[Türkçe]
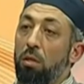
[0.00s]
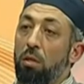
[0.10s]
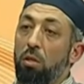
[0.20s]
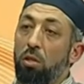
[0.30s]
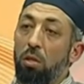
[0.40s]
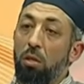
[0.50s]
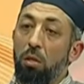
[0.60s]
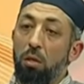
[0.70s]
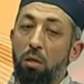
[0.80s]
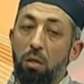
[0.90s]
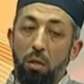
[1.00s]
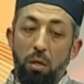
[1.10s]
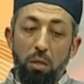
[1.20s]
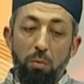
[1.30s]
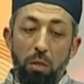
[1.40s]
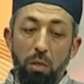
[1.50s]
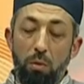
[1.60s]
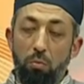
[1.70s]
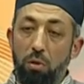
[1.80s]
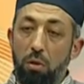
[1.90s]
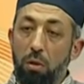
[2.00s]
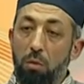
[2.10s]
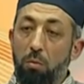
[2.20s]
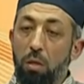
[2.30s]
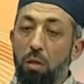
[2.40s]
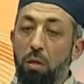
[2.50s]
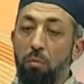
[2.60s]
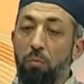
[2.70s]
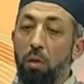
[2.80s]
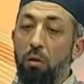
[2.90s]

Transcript: İş yeri hekimine de ben bu sıkıntımı bildirdim.